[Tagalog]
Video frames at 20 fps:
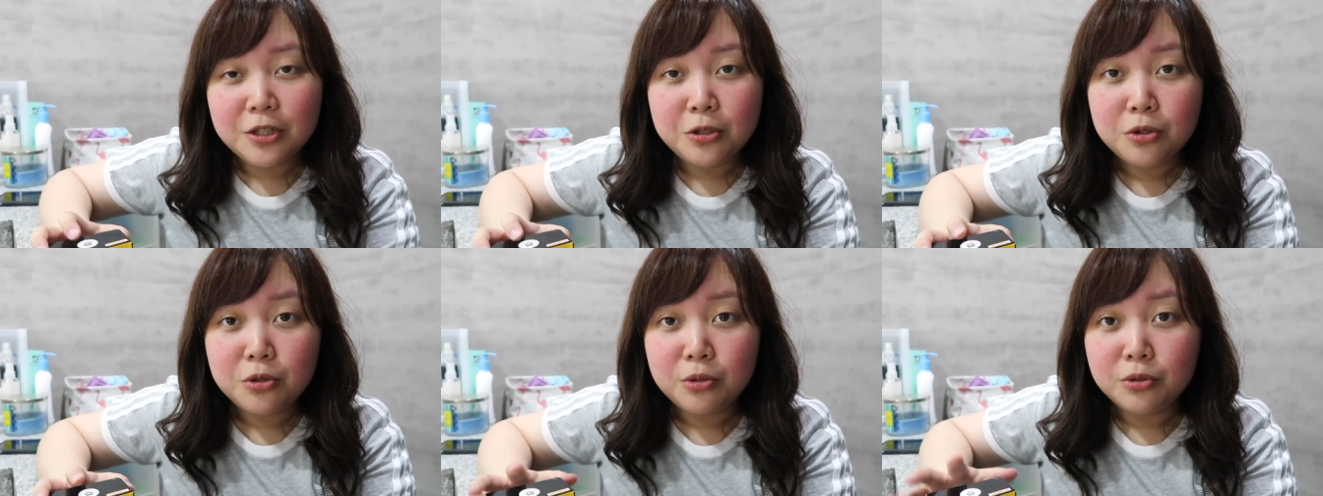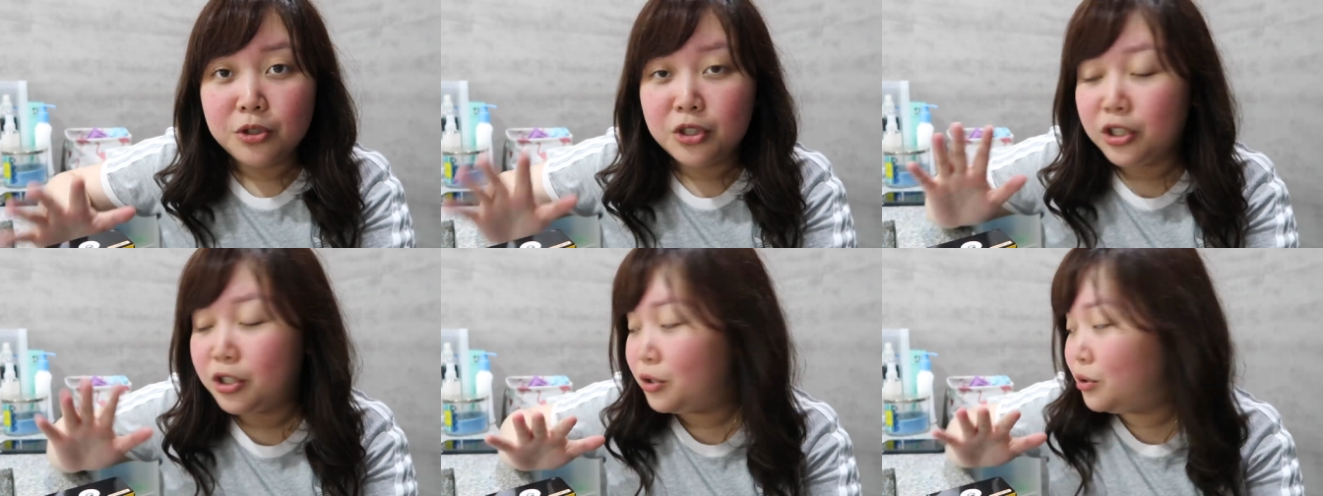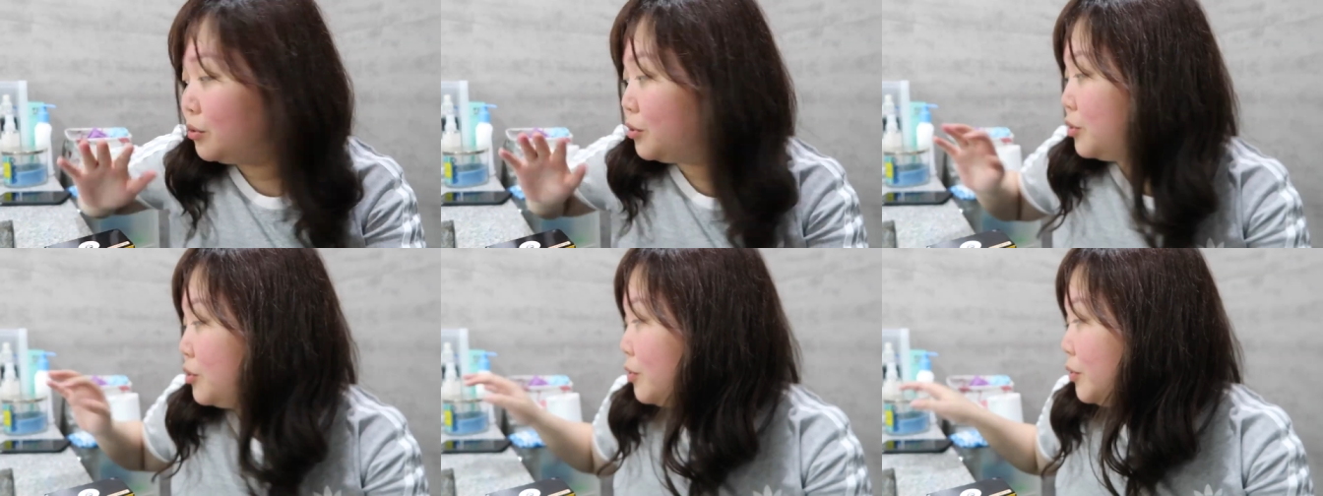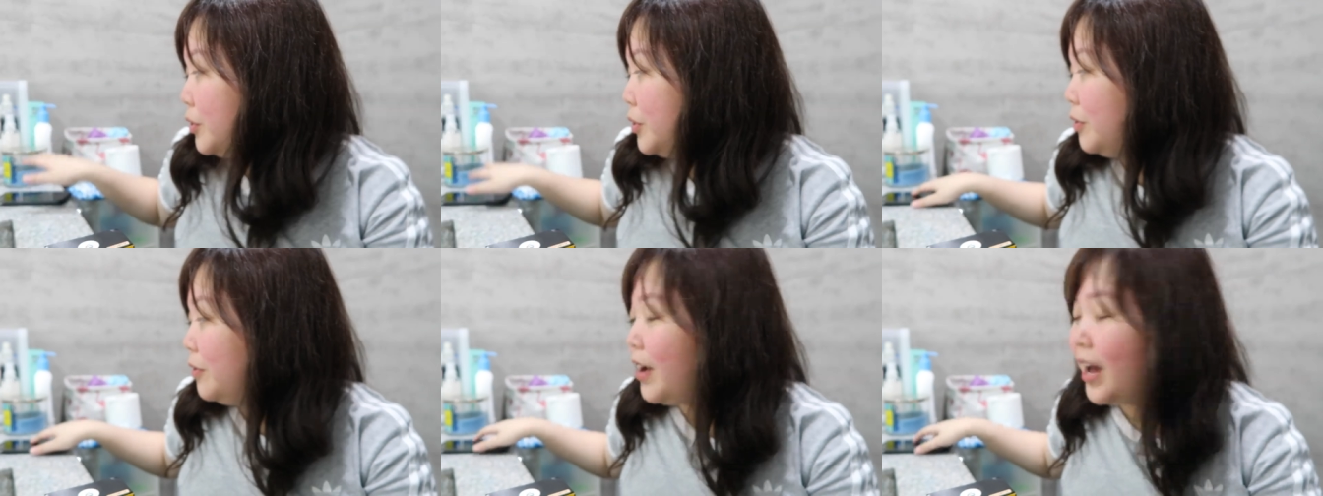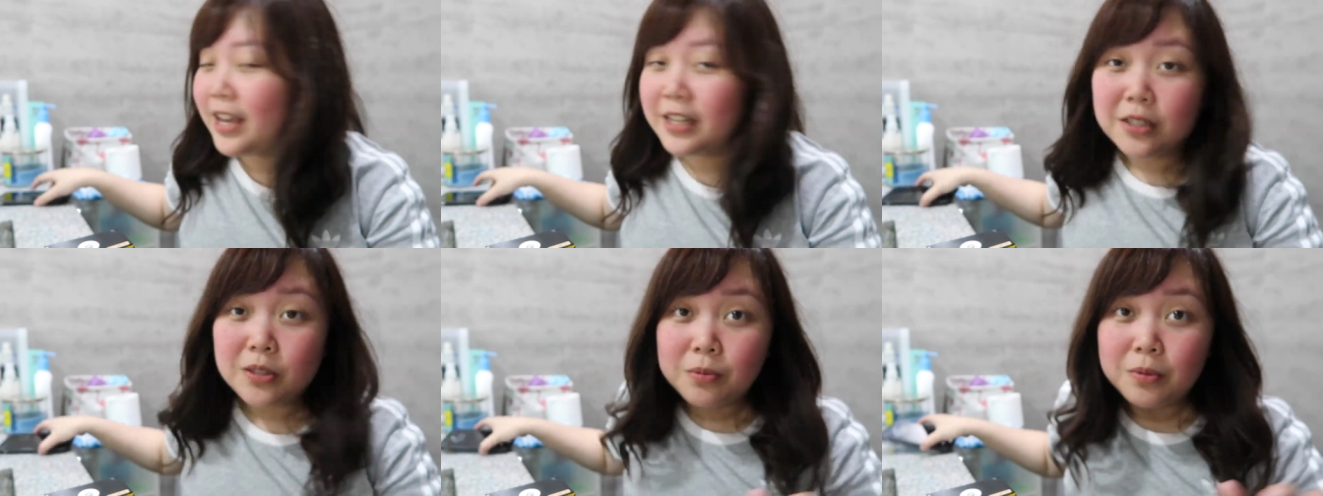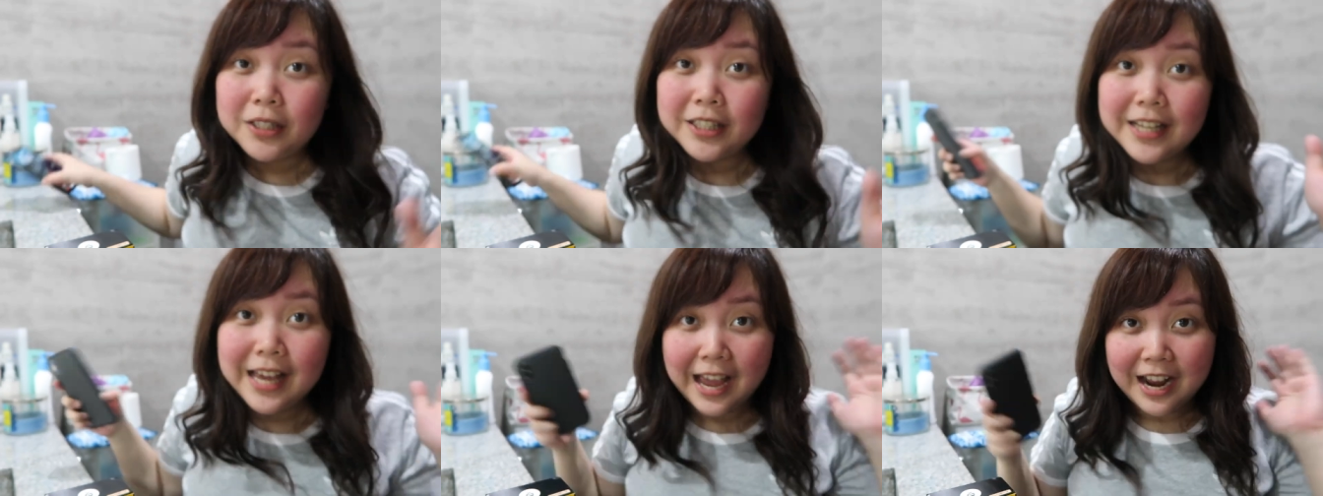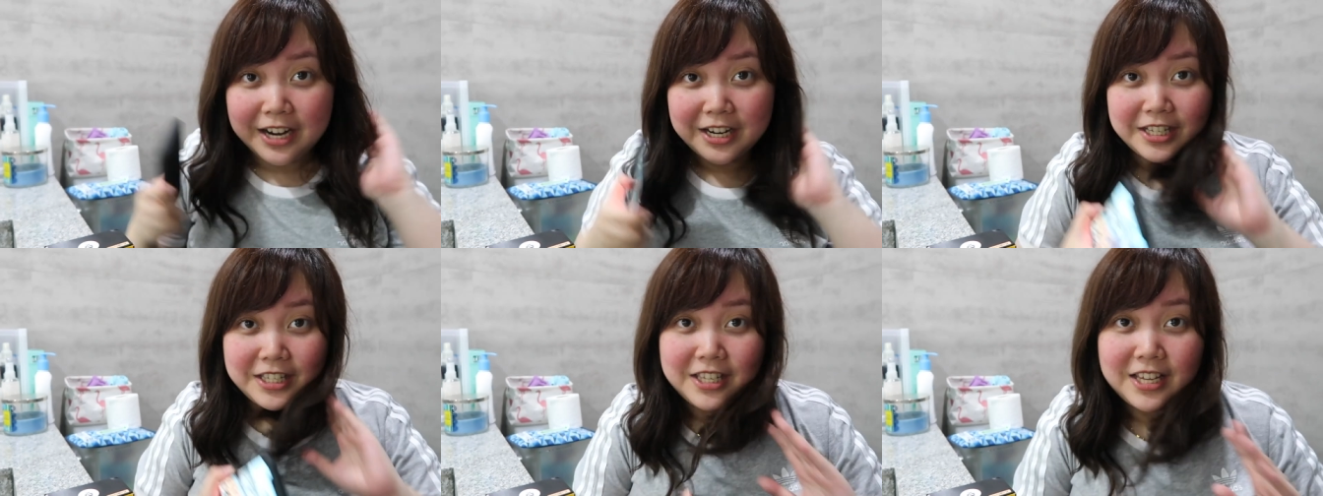So just to show you guys what
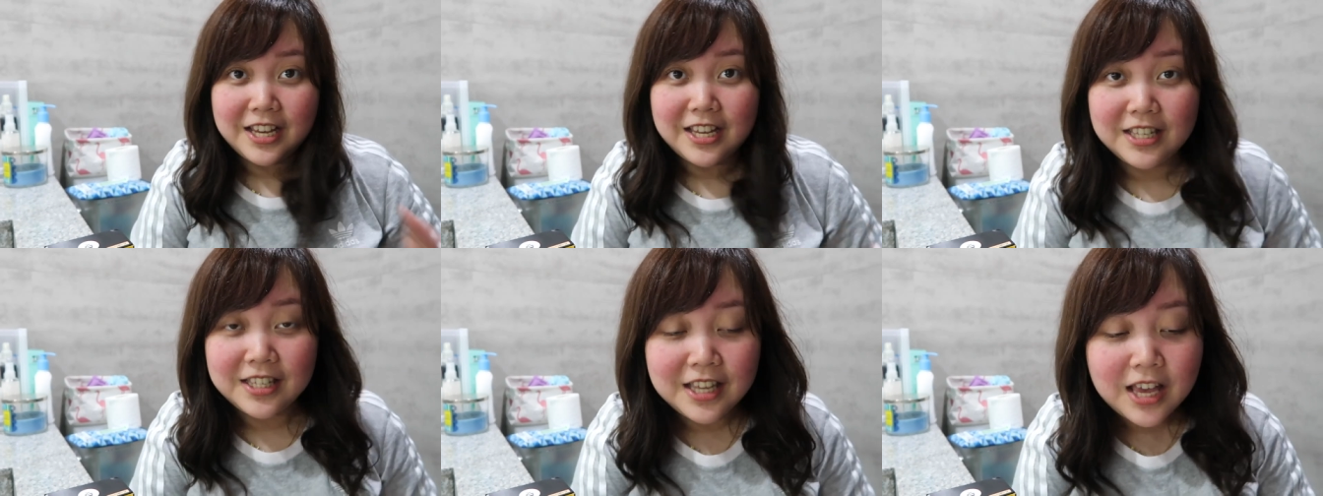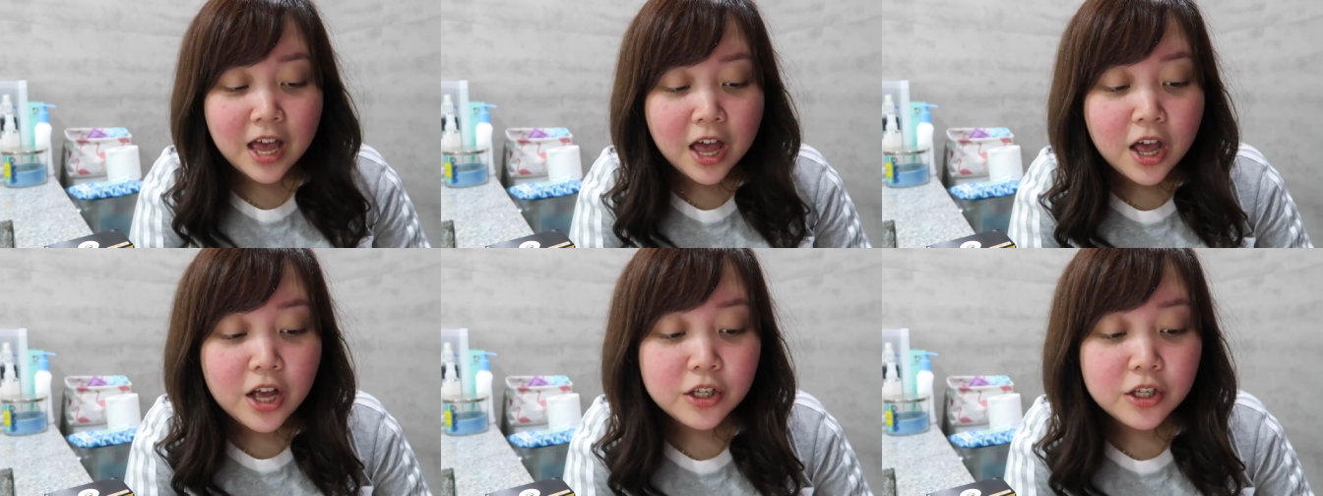Caris is.